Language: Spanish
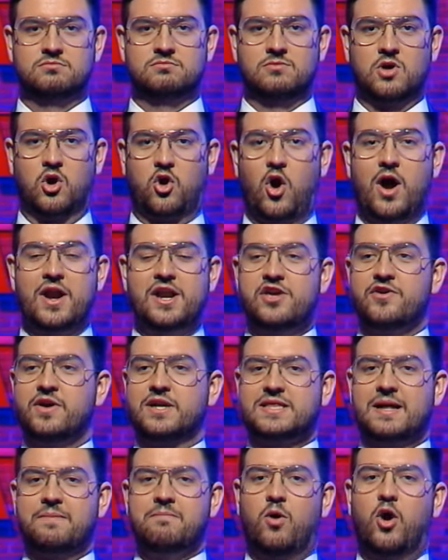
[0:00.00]
Coja niño del
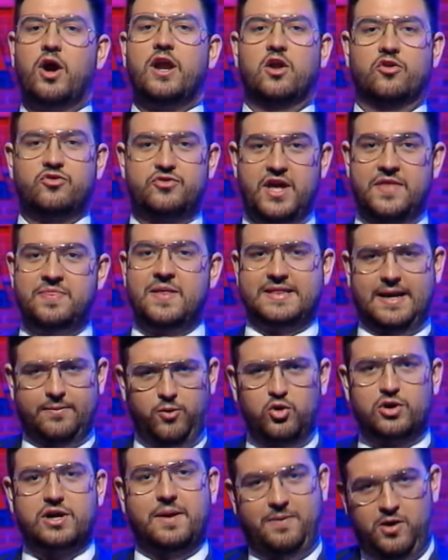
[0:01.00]
tambor y lo entiende, te
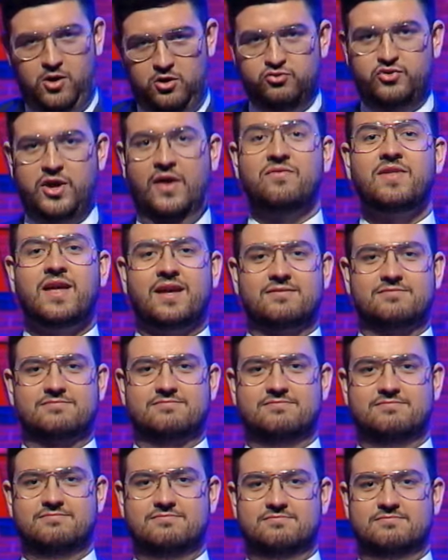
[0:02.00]
aburre, pero lo entiende.
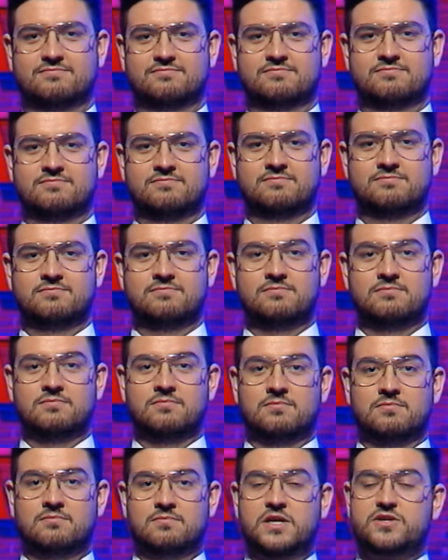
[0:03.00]

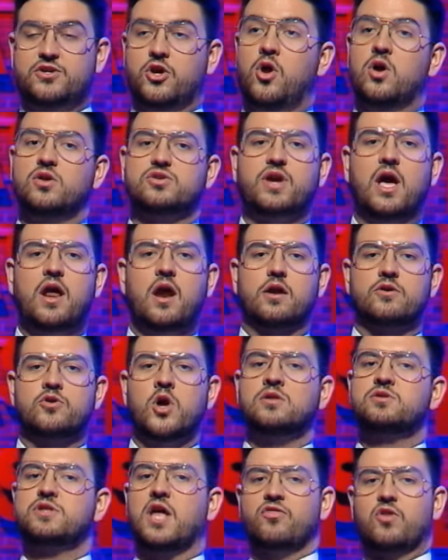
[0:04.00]
Dice, no, es que no
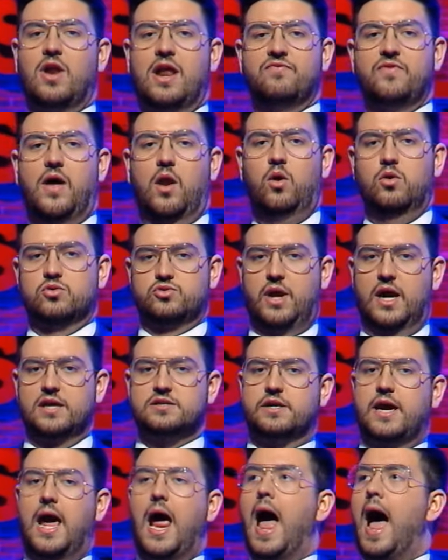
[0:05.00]
entiendo el andaluz, es
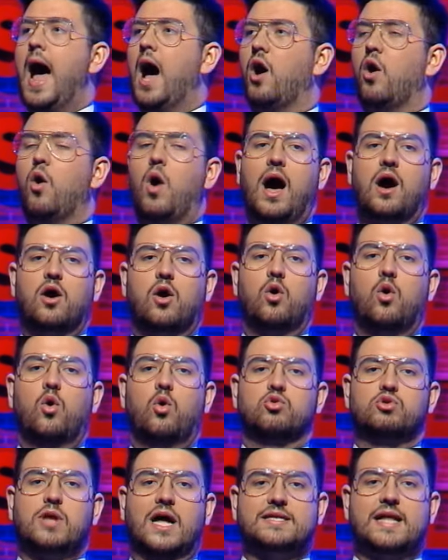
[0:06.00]
que ajo, ajo,
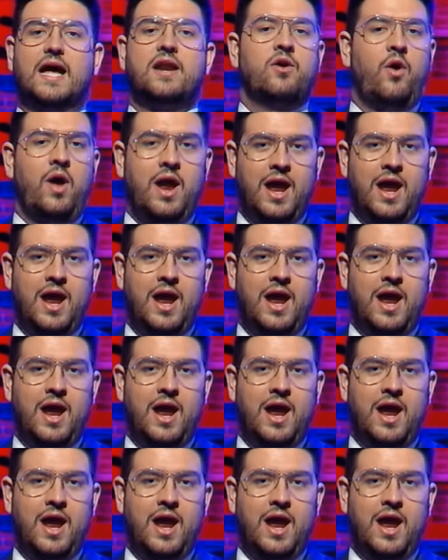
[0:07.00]
cucutata no es